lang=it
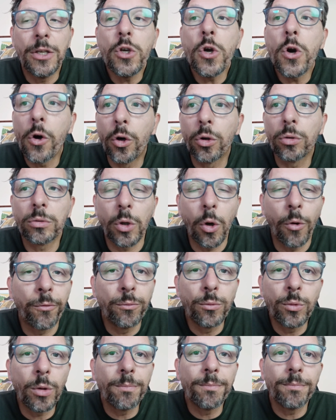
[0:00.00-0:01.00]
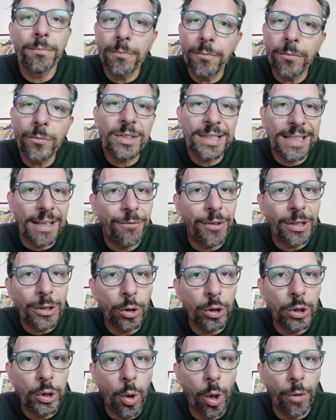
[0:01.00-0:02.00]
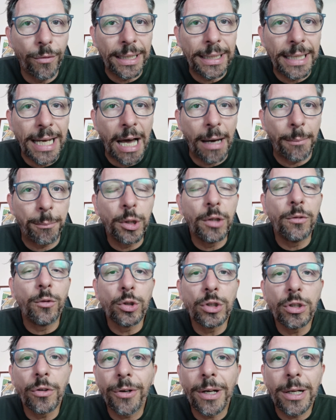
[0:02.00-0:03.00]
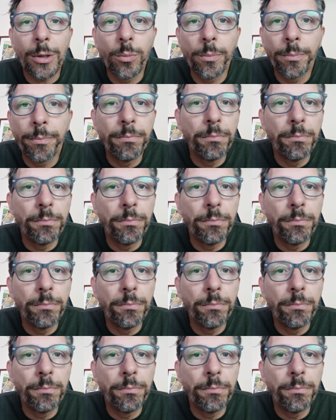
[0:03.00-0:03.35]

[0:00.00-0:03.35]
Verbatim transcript: Io non, se vado di nuovo a Napoli voglio fare un